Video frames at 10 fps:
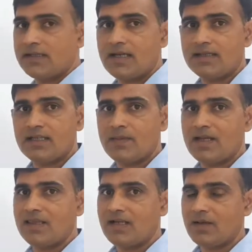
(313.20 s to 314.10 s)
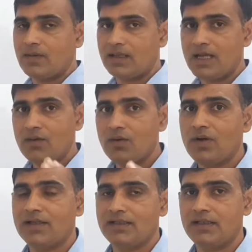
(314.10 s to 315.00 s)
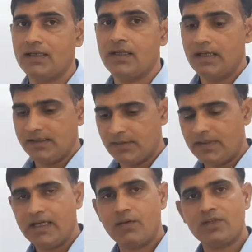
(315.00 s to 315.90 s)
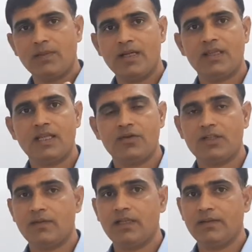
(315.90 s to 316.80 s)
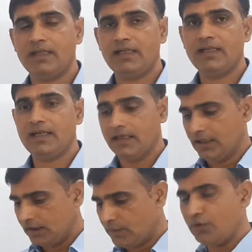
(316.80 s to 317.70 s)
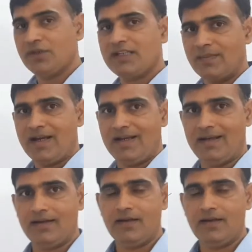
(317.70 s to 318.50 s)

के साथ समानता का बर्ताव होना चाहिए जब मैं कह रहा हूँ समानता तो इसका मतलब ये नहीं है कि मनुष्य समान है